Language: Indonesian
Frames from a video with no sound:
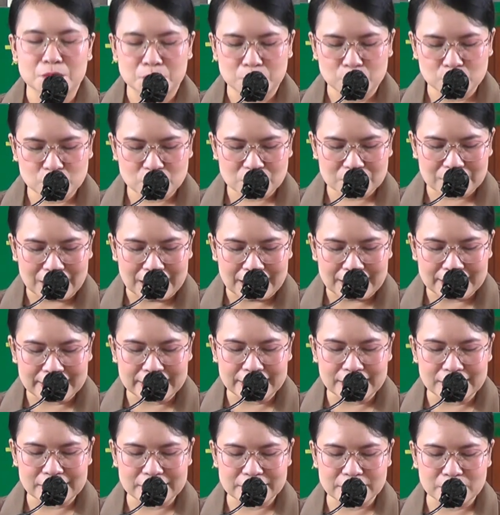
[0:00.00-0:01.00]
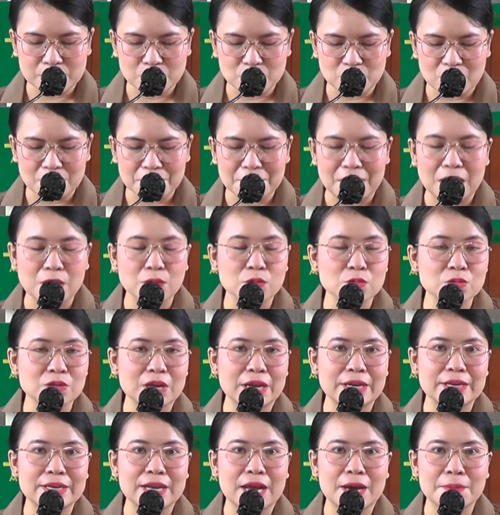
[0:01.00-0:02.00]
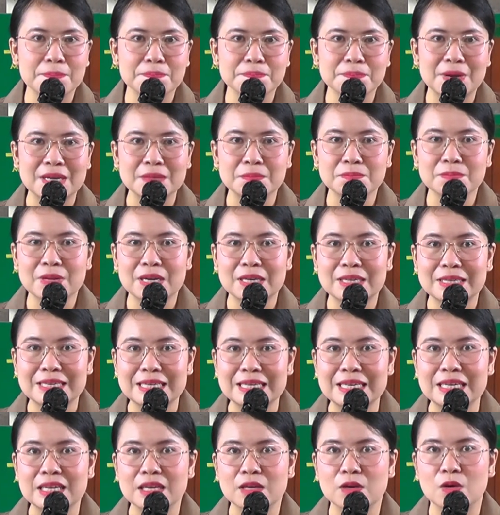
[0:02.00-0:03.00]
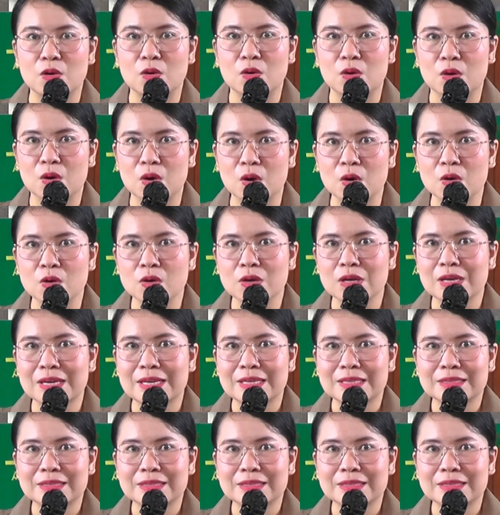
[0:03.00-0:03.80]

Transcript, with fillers: Mustahil sebuah bangunan dapat berdiri kokoh